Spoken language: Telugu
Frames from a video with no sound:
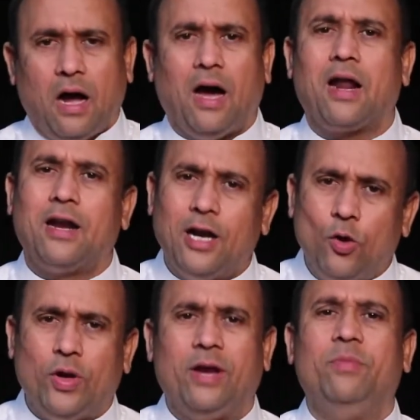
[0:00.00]
ఆరు
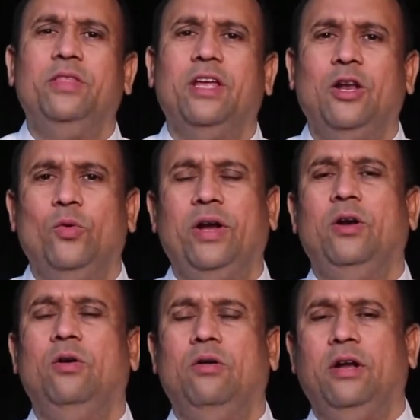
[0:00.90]
నెలలు ఎనిమిది నెలలు
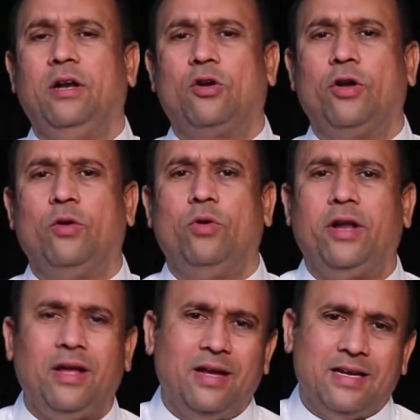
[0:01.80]
ఇంట్లోనే
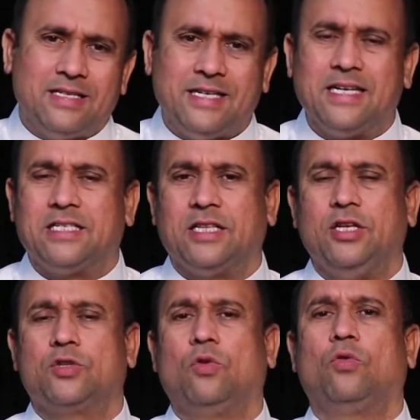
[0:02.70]
ఉండి చికిత్స
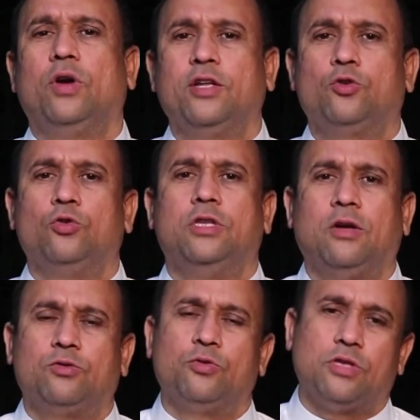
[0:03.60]
తీసుకోకుండా
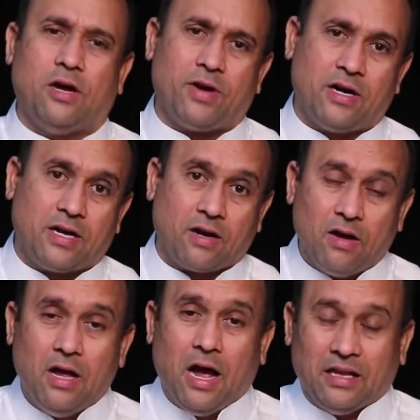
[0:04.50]
చూద్దాం చూద్దాం అని అంటారు
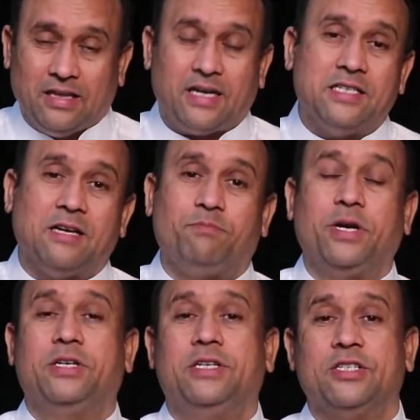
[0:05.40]
దట్ ఈజ్ అ
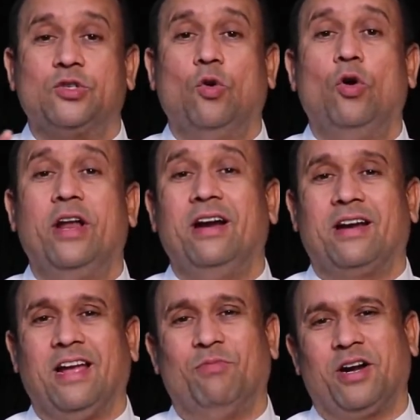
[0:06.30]
ప్రిషియస్ గోల్డెన్
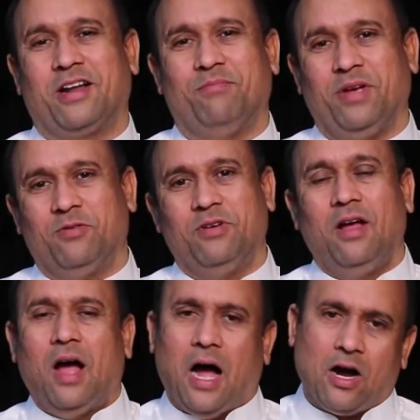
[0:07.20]
టైం అంటాం మేము
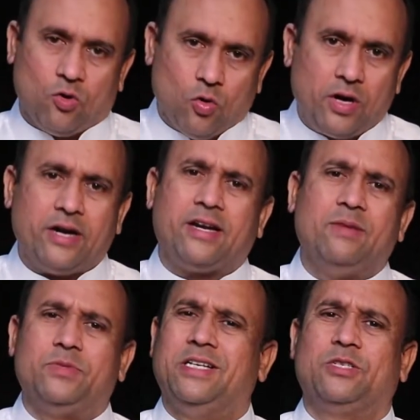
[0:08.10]
ఆ గోల్డెన్
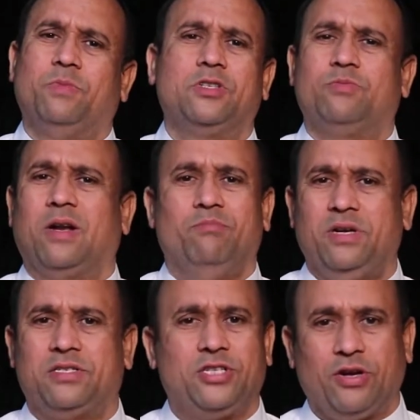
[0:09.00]
టైం సిక్స్ మంత్స్ మనం
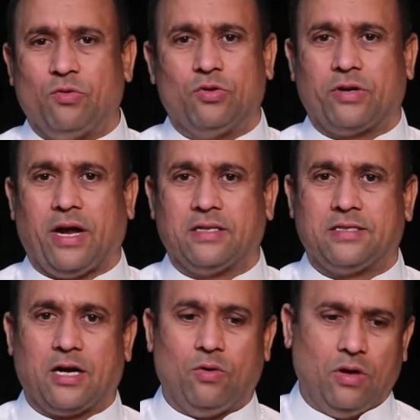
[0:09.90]
మిస్ చేయకూడదు
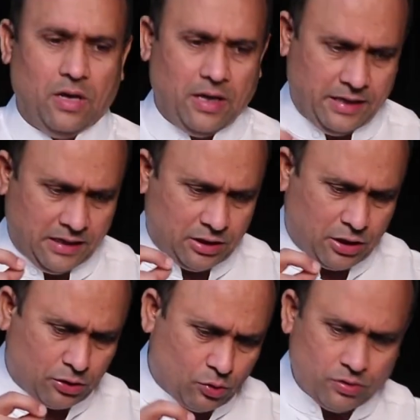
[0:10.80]
క్యాన్సర్లో
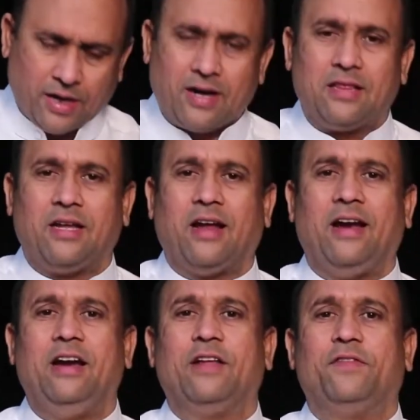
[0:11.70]
ఎంత తొందరగా దాన్ని
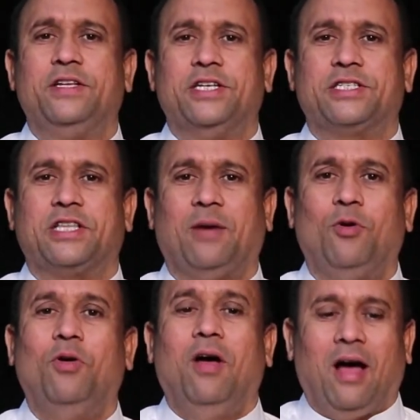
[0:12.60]
ఐడెంటిఫై
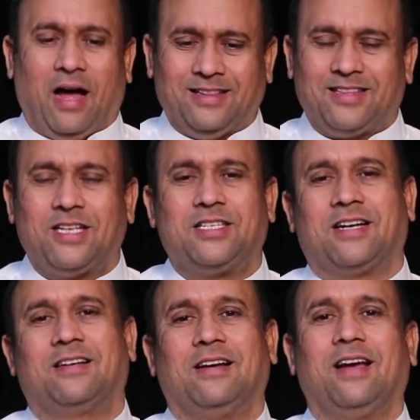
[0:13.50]
చేస్తామో అంత
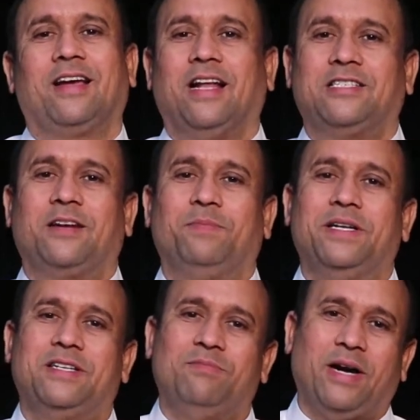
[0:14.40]
చక్కగా క్యాన్సర్
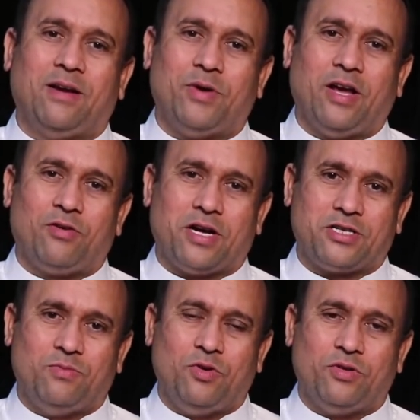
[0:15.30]
పేషెంట్ బయటపడే
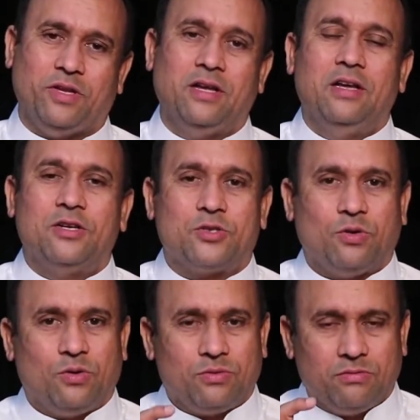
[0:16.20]
అవకాశం ఉంటుంది
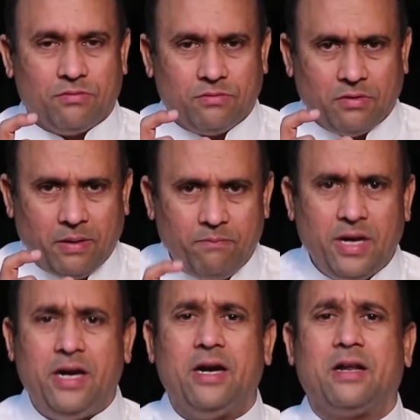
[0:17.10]
సో
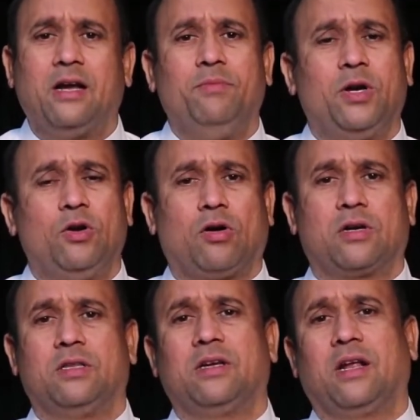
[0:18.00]
ఇమ్మీడియట్గా మీరు
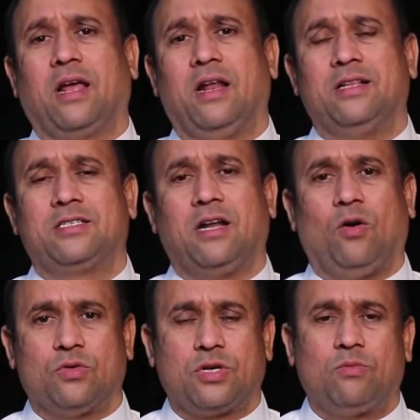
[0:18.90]
డాక్టర్ దగ్గరికి వెళ్ళాల్సిన
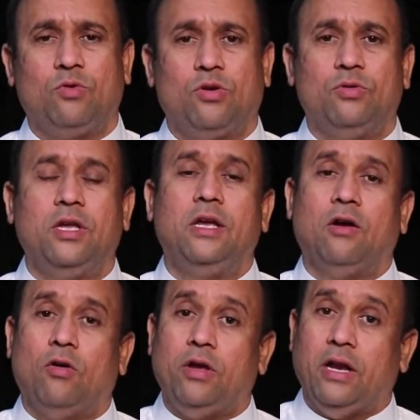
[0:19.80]
అవసరం ఉంటుంది
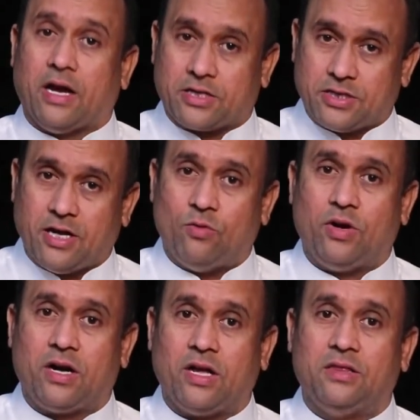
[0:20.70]
ఈ లక్షణాలు
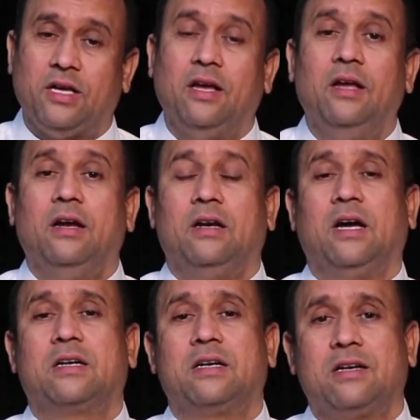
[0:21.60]
ఉన్నట్టయితే
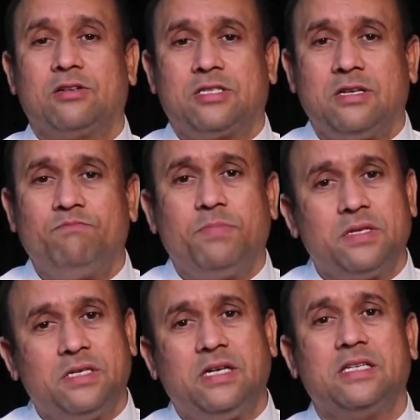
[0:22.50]
డాక్టర్ గారు సింపుల్
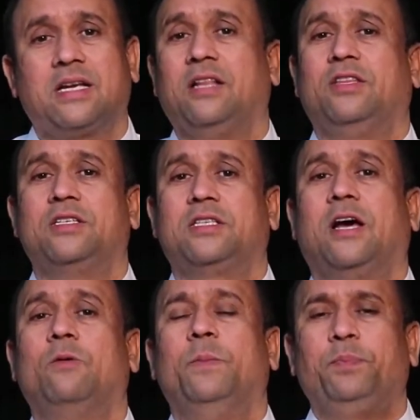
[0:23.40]
సిటీ స్కాన్
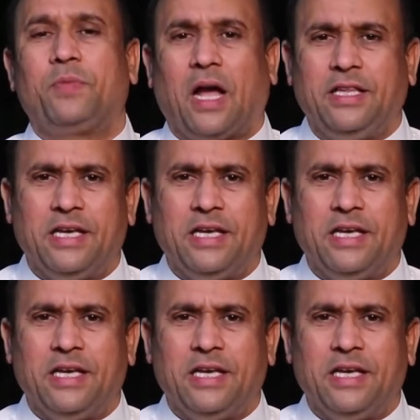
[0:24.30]
తీస్తారు అది